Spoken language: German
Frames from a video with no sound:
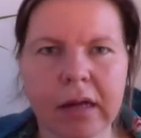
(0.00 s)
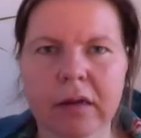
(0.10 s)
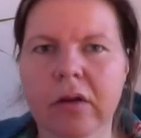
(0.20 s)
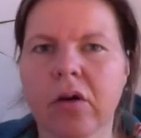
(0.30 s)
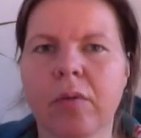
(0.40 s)

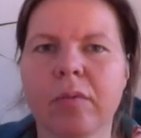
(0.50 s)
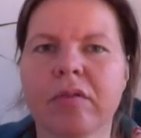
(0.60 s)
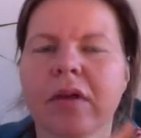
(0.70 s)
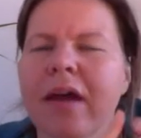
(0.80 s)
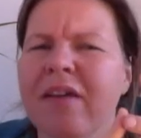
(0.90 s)
Was
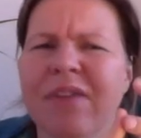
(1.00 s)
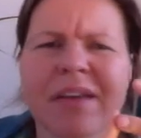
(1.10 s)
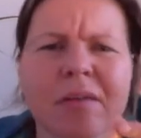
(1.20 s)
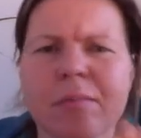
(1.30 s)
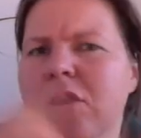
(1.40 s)
schmeckst du,
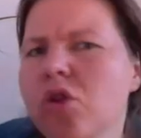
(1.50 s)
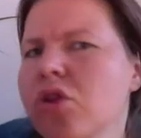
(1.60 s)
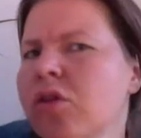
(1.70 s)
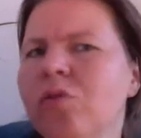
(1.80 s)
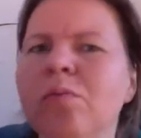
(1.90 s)
wenn du an
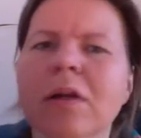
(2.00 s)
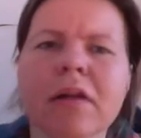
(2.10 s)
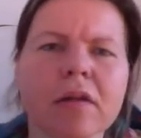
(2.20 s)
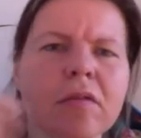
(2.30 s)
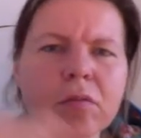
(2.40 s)
deinem Ziel
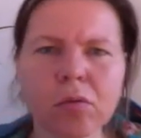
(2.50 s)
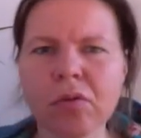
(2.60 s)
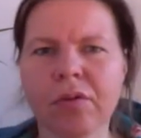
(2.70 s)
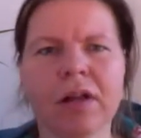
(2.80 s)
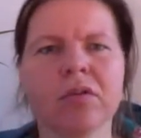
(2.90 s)
angekommen bist?